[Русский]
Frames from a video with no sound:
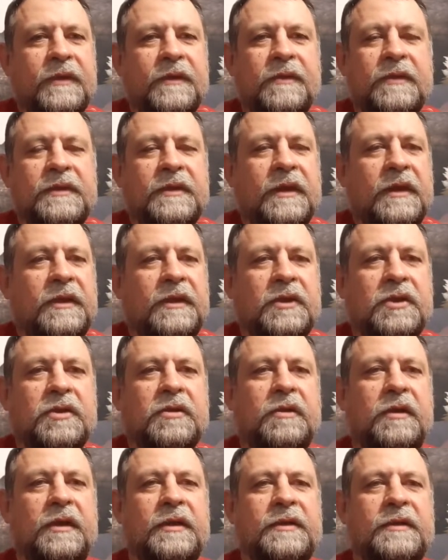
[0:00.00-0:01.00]
Вы знаете,
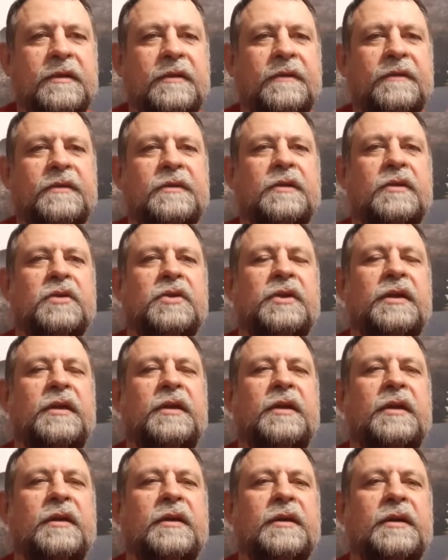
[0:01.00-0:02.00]
что есть в
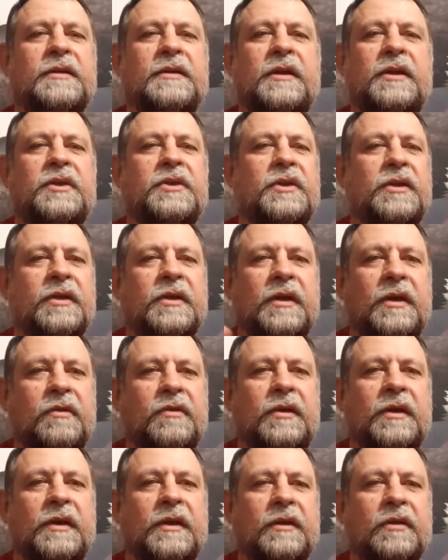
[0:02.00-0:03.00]
служениях различных
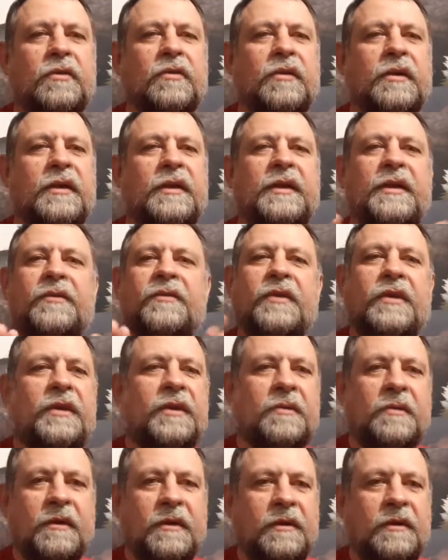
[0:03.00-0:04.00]
люди, которые
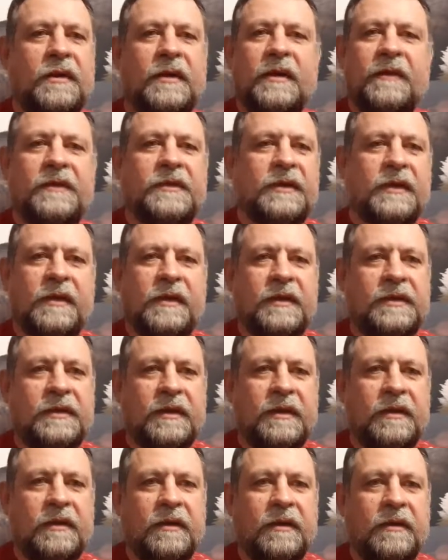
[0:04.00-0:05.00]
невидимы для всех
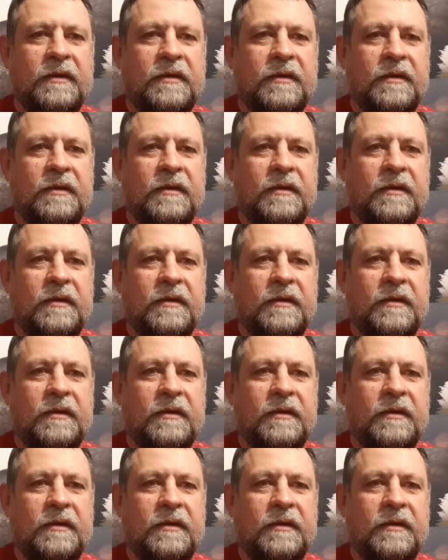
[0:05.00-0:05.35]
остальных.